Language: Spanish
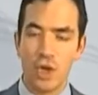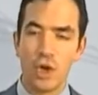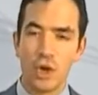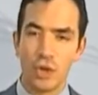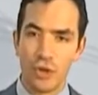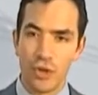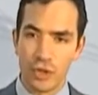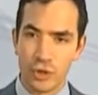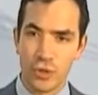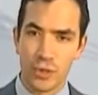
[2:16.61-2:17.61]
con todas
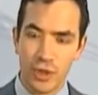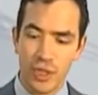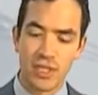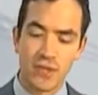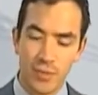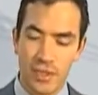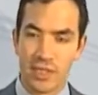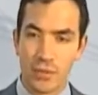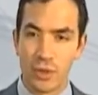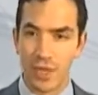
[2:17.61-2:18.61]
sus opciones de forma
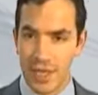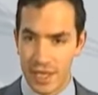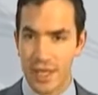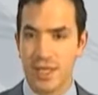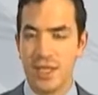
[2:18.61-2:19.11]
simultánea